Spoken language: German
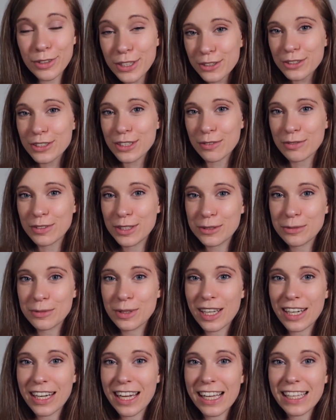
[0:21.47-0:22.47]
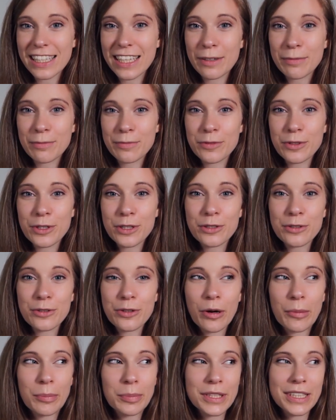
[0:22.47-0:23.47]
Videos auf diesem Kanal geben wird
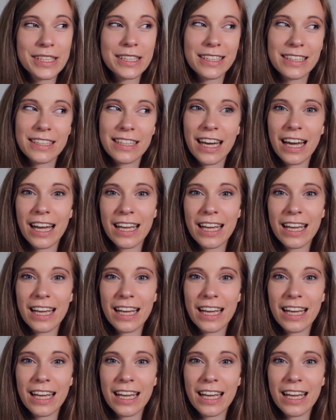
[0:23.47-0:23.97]
und ob ich denn